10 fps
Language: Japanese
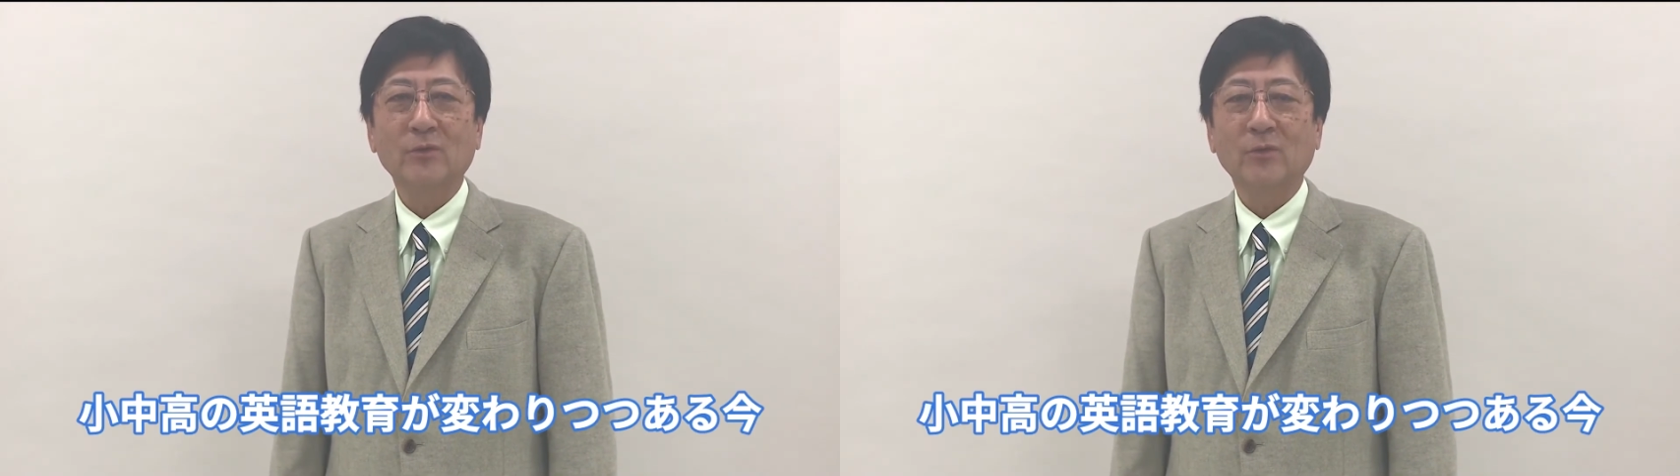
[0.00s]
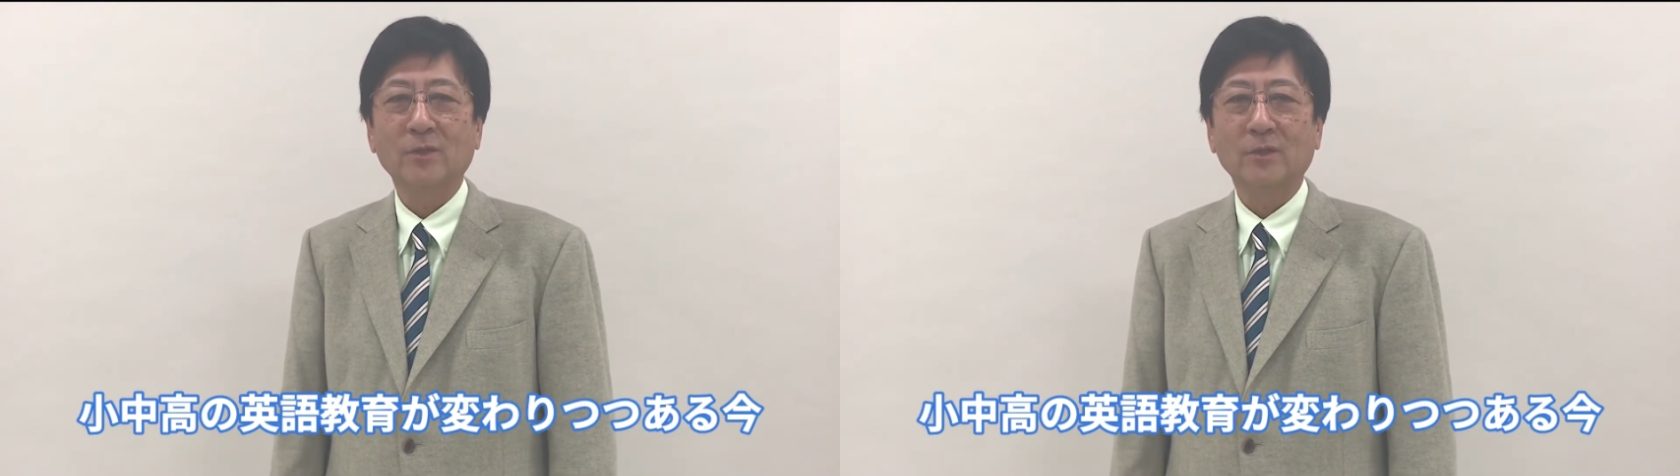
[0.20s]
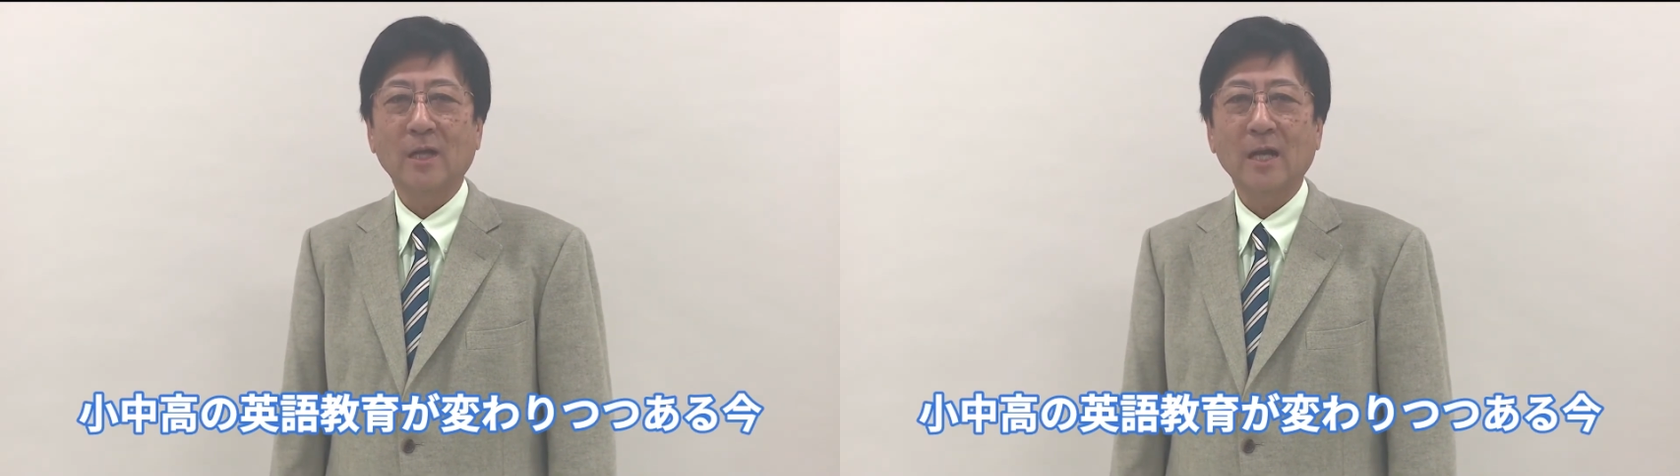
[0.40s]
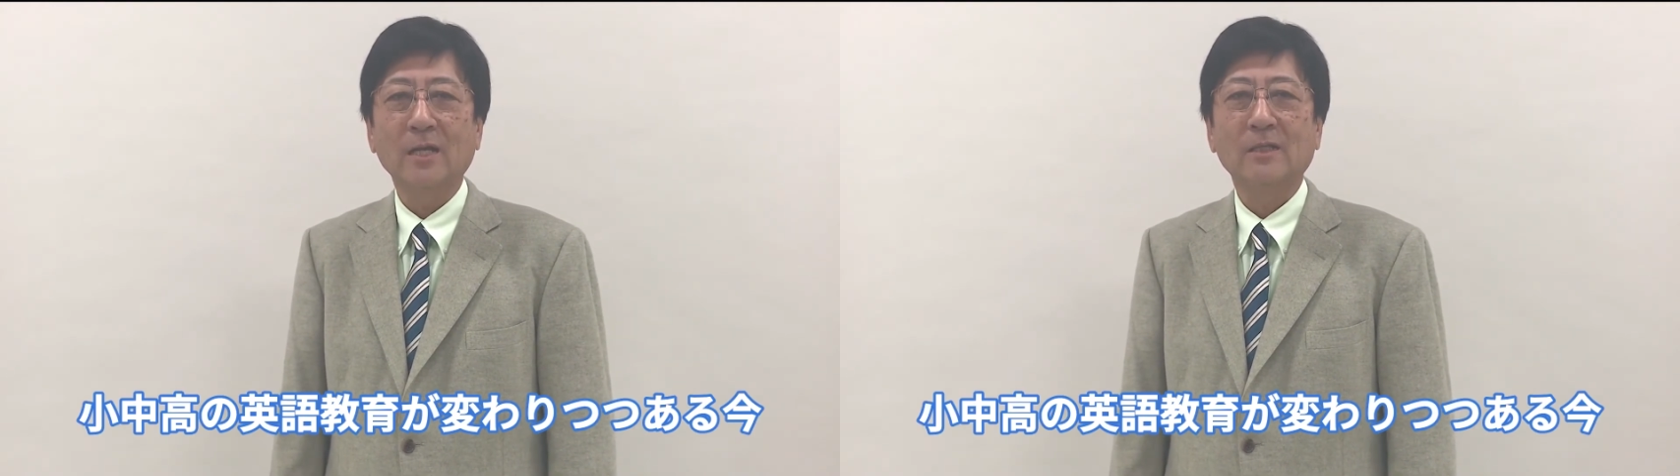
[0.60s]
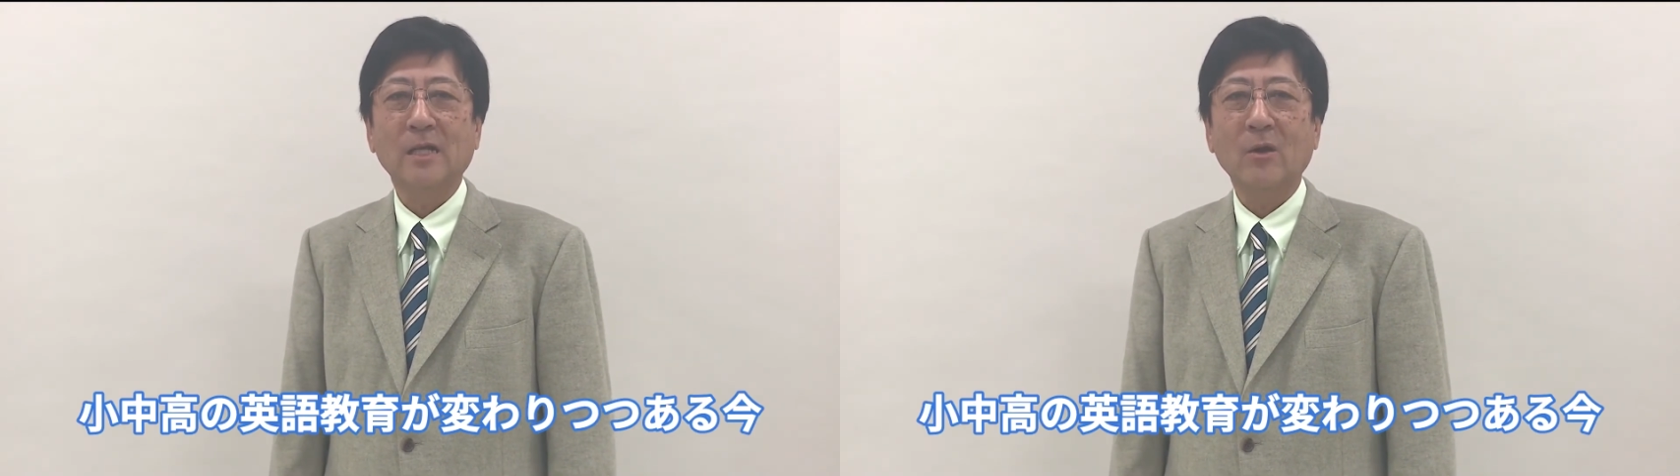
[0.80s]
教育
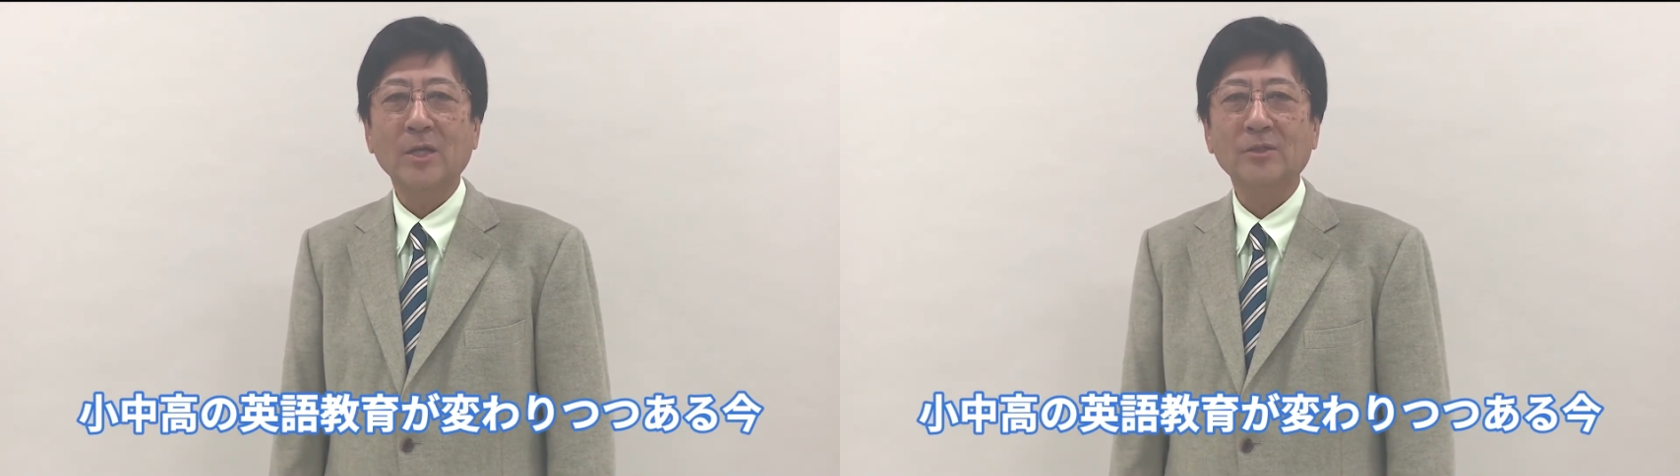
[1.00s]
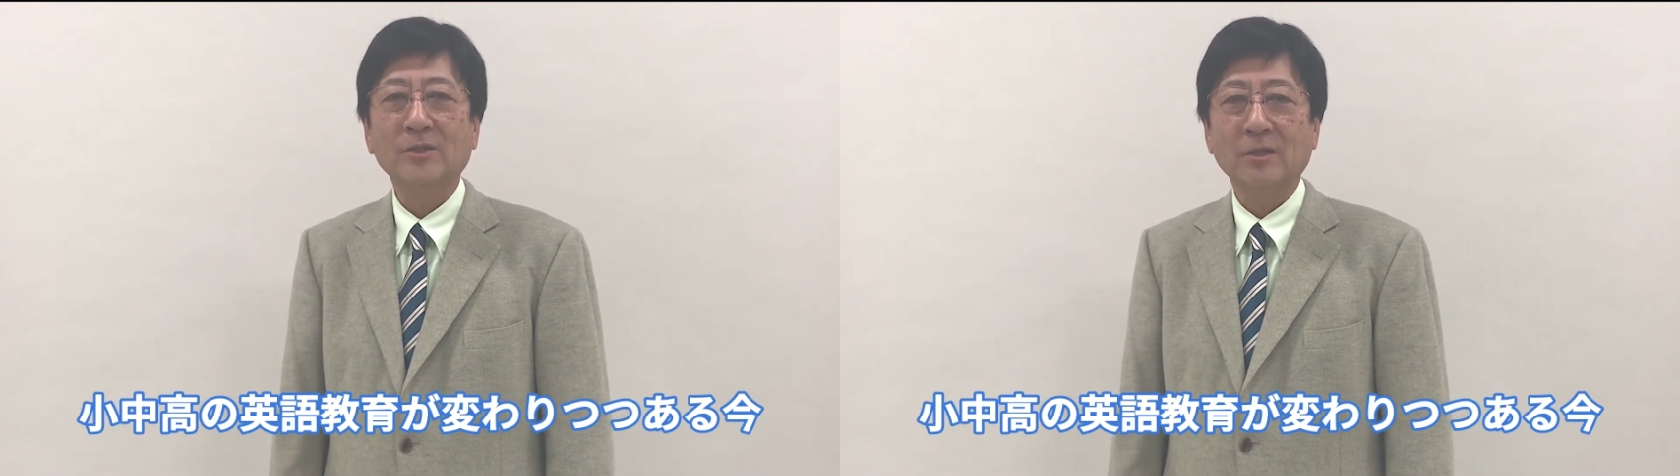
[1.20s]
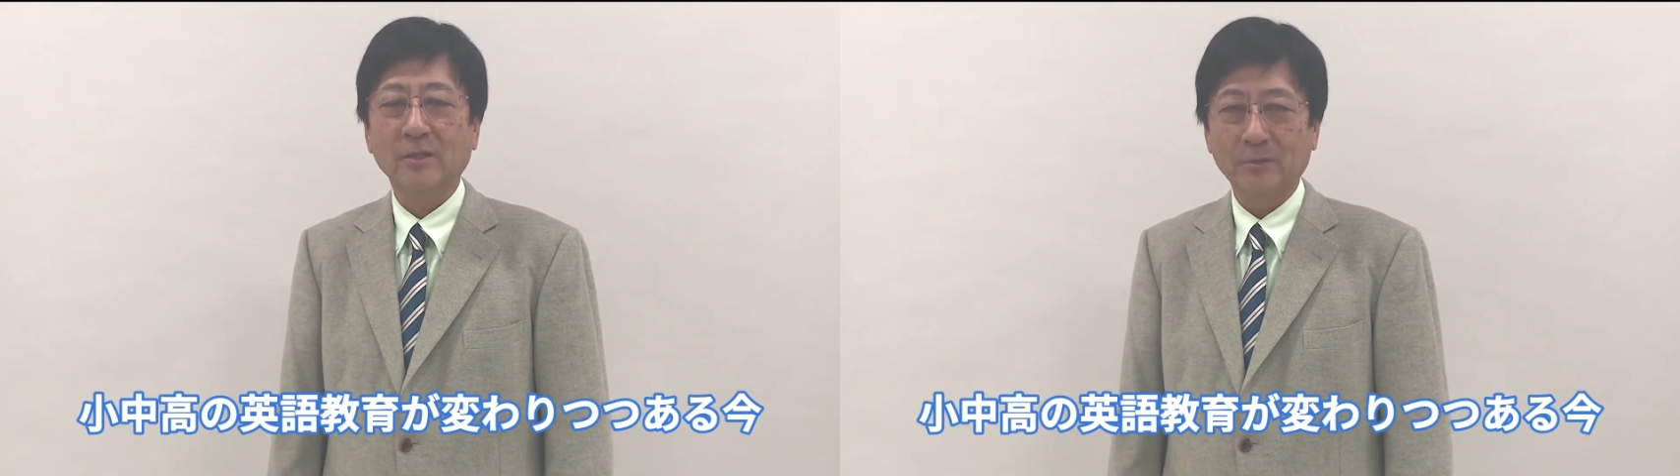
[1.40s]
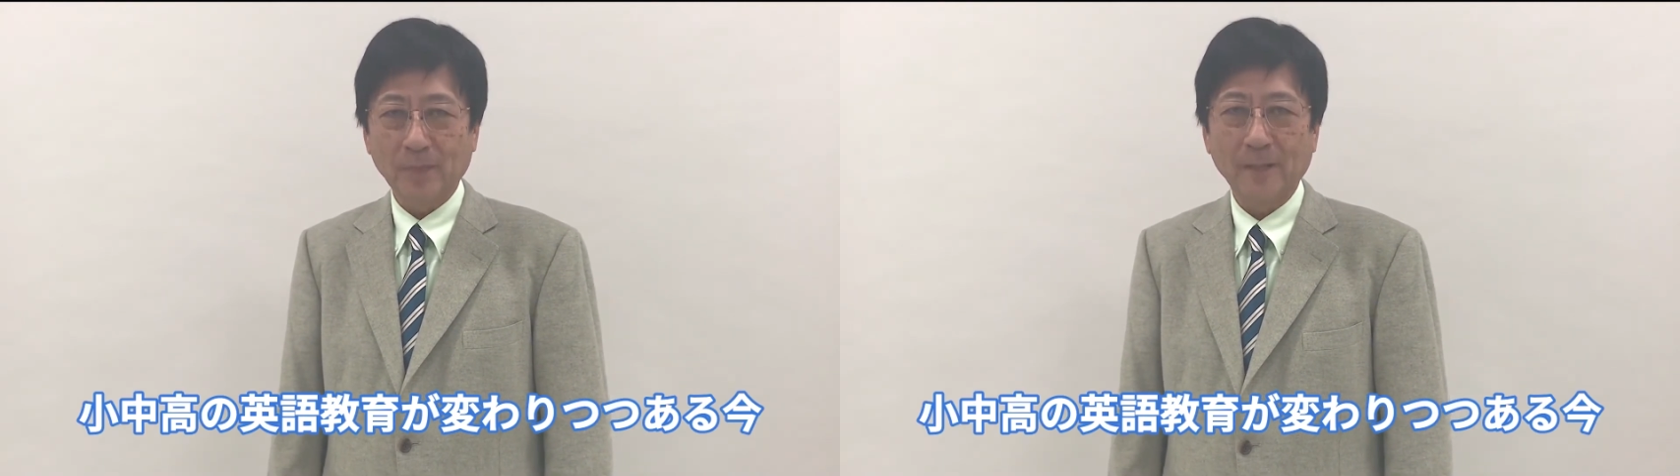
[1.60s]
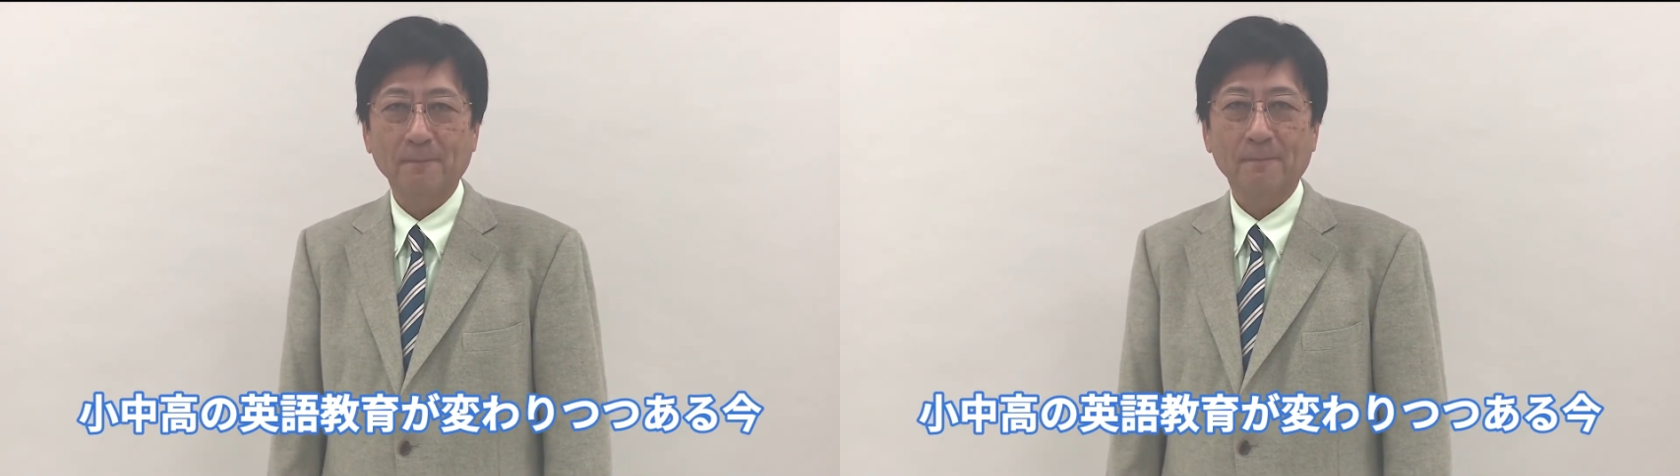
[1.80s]
が変わりつつある
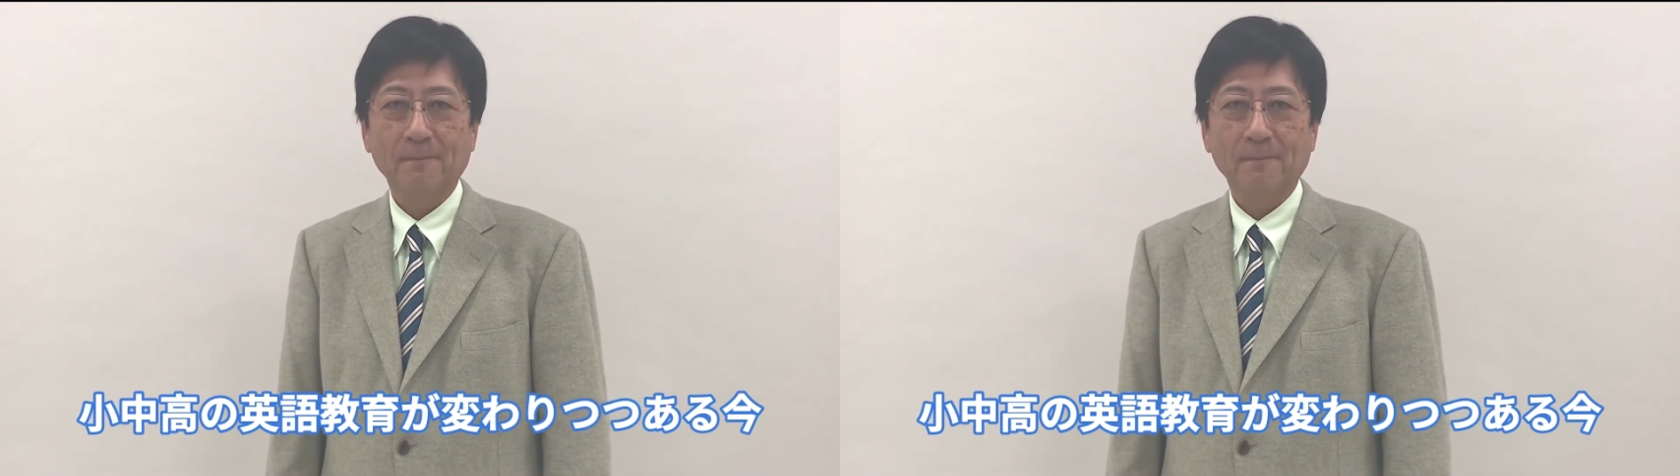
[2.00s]
今